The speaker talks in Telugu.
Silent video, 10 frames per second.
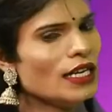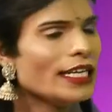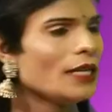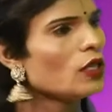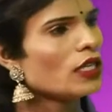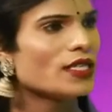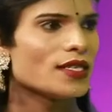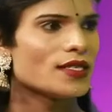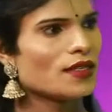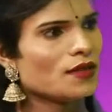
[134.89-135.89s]
టీమ్గానే
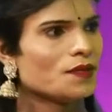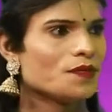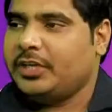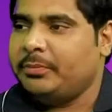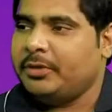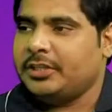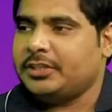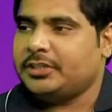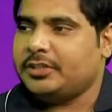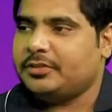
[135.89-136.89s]
చేశాను టీమ్గానే
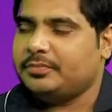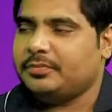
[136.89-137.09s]
చేశారు